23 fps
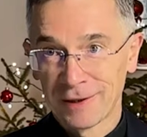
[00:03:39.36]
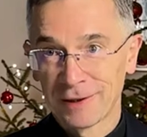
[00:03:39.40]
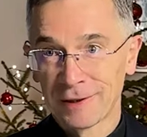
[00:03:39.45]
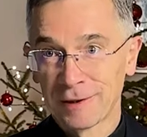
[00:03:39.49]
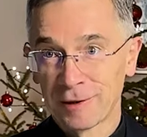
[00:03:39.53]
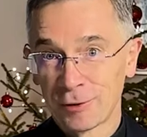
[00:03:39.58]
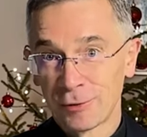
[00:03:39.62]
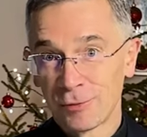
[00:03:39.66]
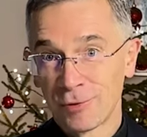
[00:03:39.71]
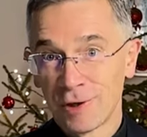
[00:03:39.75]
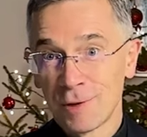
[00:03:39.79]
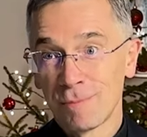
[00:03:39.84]
e,
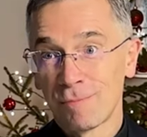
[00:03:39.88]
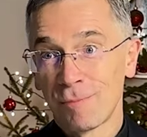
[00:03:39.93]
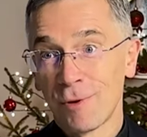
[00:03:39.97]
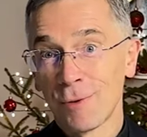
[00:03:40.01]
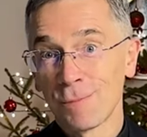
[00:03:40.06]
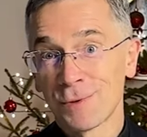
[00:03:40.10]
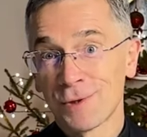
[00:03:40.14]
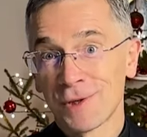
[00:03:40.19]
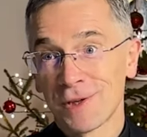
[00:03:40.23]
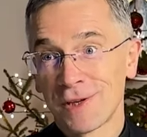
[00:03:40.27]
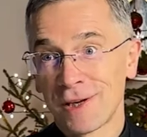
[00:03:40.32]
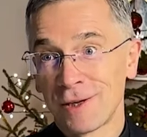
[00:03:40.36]
który
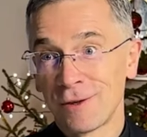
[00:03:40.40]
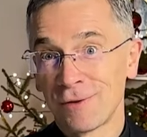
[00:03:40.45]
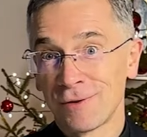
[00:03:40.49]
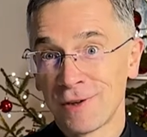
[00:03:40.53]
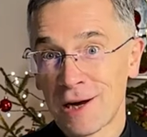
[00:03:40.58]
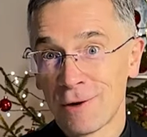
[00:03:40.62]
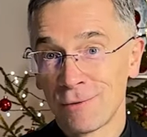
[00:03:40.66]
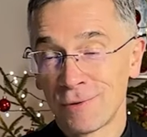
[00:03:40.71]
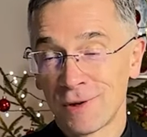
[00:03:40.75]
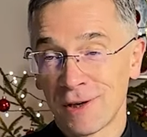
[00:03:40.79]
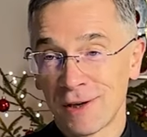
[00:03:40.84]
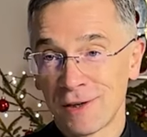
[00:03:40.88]
poprze jego
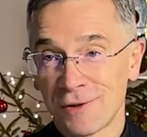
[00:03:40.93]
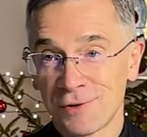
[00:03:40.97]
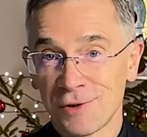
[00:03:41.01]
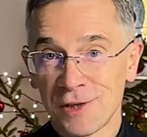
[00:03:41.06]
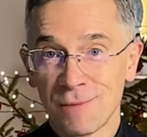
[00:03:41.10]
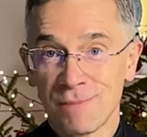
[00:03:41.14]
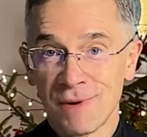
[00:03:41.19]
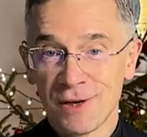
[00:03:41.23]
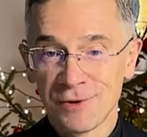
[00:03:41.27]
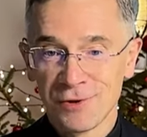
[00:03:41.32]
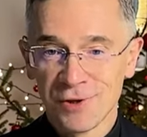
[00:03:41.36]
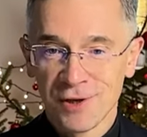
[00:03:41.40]
naukę, czyli
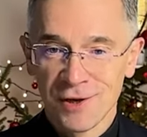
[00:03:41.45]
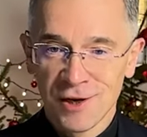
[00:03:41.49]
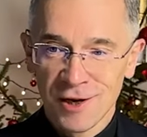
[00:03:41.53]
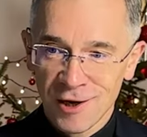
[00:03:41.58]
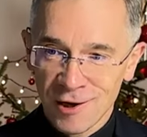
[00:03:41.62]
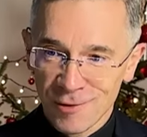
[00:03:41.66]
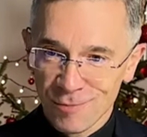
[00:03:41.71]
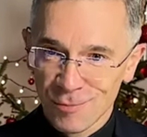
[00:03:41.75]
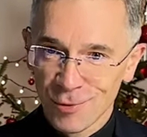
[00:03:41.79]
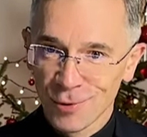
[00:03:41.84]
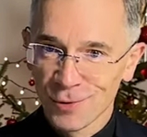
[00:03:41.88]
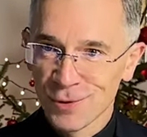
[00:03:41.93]
będzie
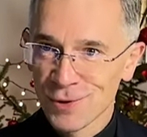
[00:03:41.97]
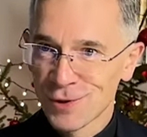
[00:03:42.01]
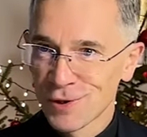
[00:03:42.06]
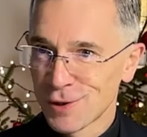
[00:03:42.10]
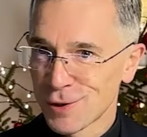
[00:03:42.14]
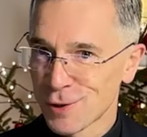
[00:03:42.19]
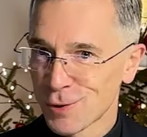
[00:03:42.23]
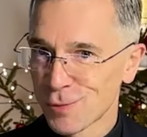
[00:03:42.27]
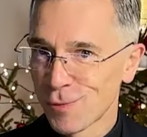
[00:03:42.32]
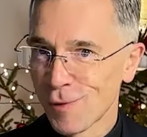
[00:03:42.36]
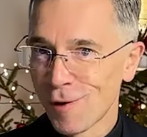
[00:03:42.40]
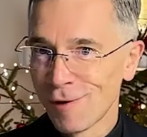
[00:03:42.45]
mocny
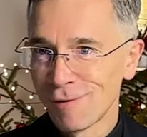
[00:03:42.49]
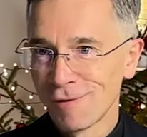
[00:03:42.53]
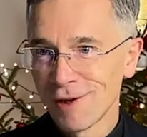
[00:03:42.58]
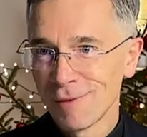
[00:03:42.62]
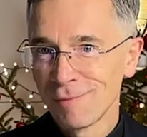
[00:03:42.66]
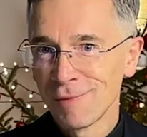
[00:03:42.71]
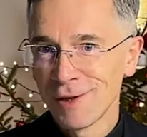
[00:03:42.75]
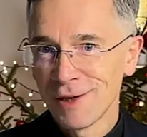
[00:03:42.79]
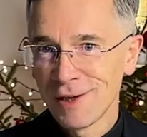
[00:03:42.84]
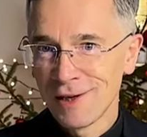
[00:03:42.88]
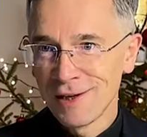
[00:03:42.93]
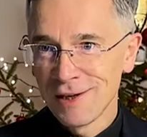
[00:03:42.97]

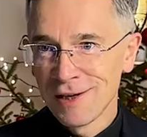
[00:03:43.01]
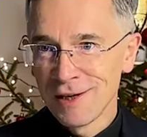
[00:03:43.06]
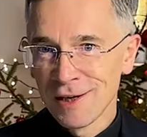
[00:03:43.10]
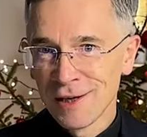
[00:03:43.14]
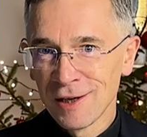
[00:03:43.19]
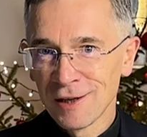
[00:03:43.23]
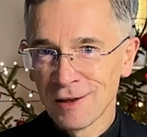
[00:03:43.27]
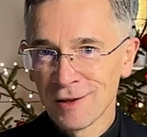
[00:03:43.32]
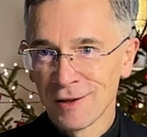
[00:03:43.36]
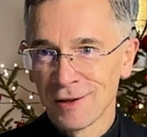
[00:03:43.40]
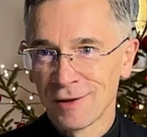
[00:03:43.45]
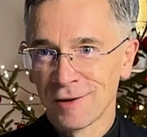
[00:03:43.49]
słowem i
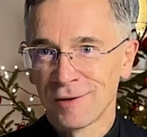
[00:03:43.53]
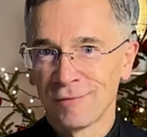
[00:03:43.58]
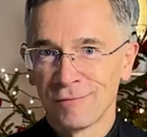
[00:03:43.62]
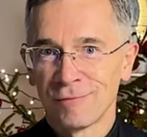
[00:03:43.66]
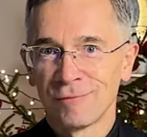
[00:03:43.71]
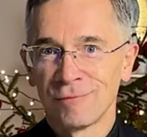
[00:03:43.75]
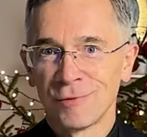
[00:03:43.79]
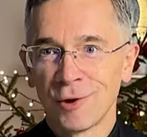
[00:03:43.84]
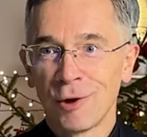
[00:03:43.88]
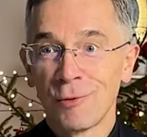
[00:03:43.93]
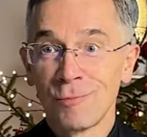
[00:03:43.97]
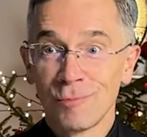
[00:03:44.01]
e,
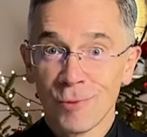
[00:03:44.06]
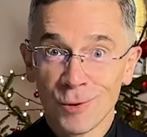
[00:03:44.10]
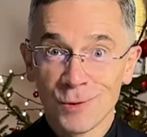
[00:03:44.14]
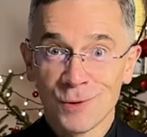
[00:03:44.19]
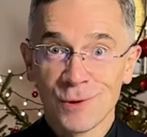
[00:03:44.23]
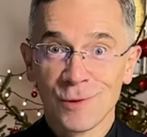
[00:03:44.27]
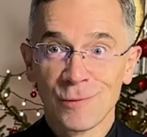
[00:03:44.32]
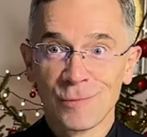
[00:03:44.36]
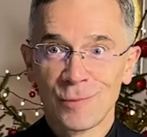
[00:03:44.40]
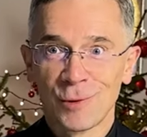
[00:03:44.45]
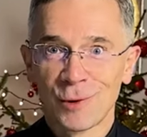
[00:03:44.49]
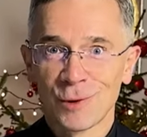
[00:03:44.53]
no,
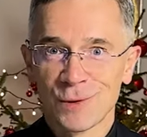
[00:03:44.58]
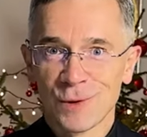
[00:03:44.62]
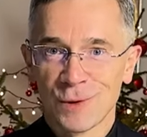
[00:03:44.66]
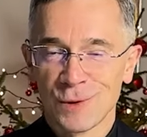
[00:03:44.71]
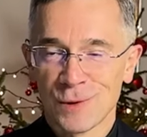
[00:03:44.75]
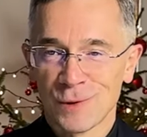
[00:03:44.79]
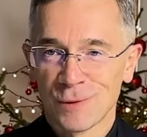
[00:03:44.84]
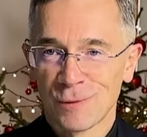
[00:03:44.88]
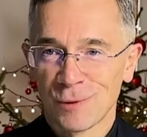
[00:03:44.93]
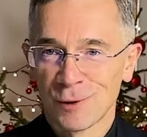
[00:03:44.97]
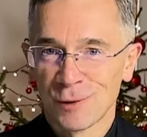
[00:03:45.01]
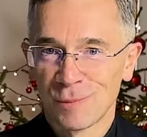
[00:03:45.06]
mocą
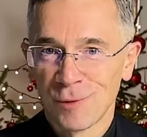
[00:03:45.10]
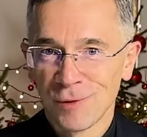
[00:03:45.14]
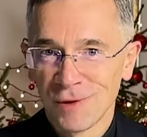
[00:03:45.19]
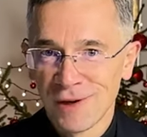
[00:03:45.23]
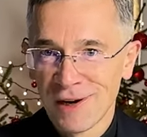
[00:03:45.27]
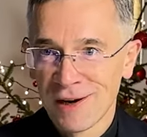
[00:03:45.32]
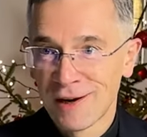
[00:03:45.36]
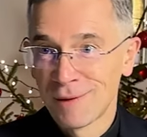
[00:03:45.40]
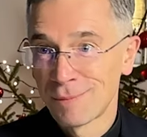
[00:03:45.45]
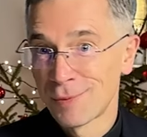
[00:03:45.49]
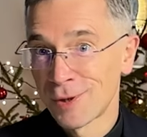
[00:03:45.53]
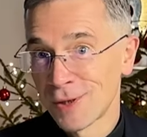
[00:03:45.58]
pochodzącą od
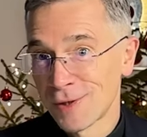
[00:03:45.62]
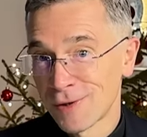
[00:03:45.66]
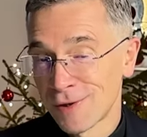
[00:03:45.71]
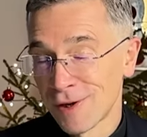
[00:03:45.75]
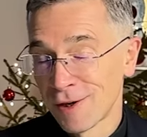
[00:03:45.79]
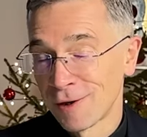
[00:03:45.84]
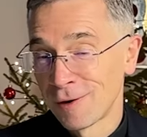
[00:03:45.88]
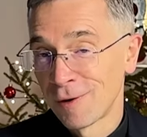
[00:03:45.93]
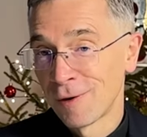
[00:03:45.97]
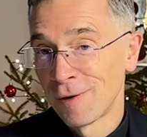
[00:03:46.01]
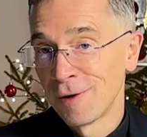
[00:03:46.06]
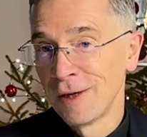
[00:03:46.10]
Boga, a przez
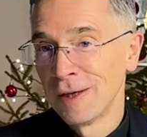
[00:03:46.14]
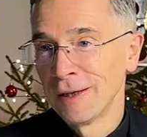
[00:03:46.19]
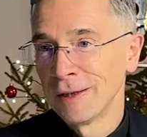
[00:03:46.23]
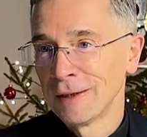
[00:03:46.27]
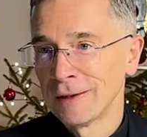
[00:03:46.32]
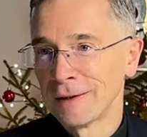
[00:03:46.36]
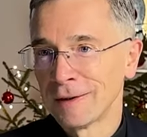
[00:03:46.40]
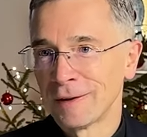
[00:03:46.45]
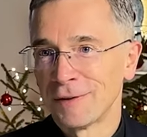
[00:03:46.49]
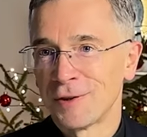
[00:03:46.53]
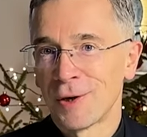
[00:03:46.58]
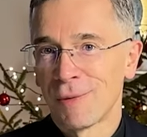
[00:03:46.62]
niego
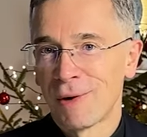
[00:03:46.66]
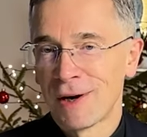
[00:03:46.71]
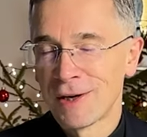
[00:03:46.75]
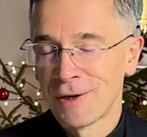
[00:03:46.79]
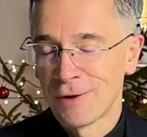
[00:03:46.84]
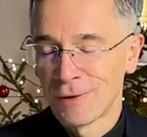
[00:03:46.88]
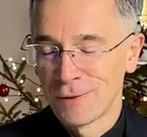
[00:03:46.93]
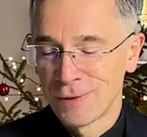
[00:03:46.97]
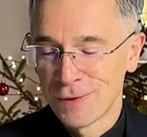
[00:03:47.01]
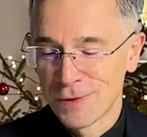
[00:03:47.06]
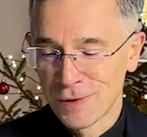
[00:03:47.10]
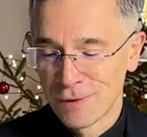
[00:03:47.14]

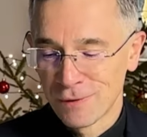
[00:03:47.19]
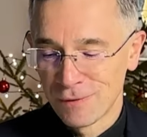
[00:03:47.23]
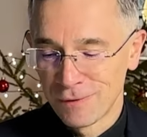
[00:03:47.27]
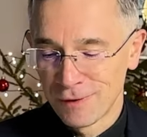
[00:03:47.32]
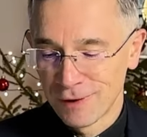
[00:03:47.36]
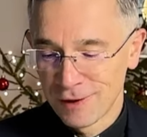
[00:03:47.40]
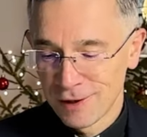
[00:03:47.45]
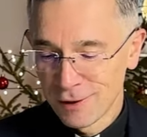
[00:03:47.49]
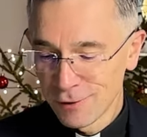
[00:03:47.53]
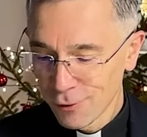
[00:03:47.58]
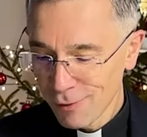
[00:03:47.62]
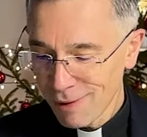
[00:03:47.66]
działającą.
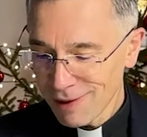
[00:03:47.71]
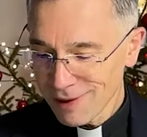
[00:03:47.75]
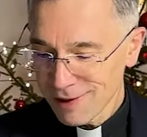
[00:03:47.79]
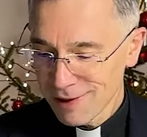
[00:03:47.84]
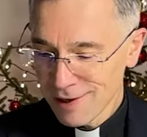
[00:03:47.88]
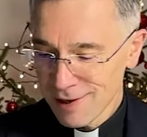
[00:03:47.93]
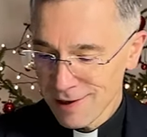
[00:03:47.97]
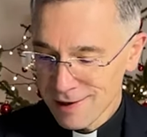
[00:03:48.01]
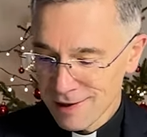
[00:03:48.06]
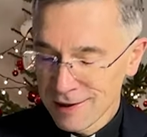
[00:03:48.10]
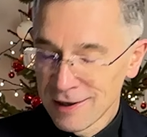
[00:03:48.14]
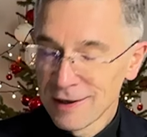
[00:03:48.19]
I
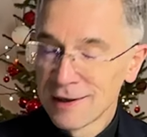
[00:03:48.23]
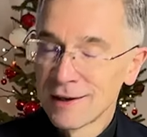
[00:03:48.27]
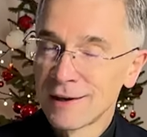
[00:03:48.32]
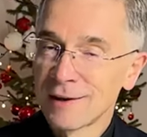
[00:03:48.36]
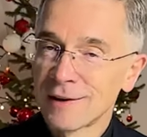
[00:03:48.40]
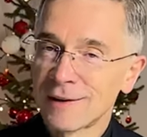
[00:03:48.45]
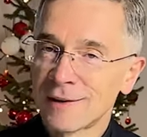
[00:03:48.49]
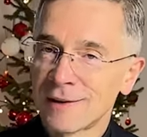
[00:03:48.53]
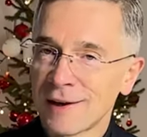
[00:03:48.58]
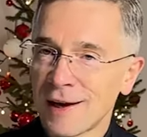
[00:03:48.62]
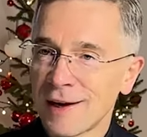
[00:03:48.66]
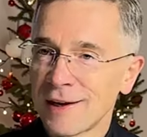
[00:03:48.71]
dokładnie
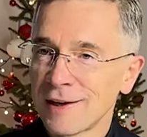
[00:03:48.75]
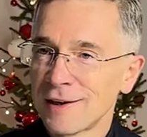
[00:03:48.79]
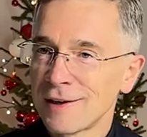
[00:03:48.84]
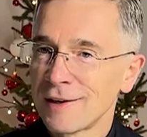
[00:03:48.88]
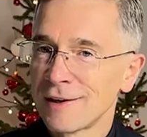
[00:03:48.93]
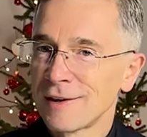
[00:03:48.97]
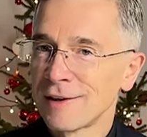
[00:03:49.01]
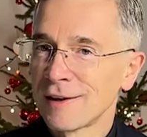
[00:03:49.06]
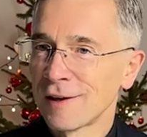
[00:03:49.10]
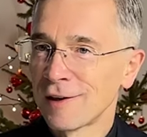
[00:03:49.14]
ten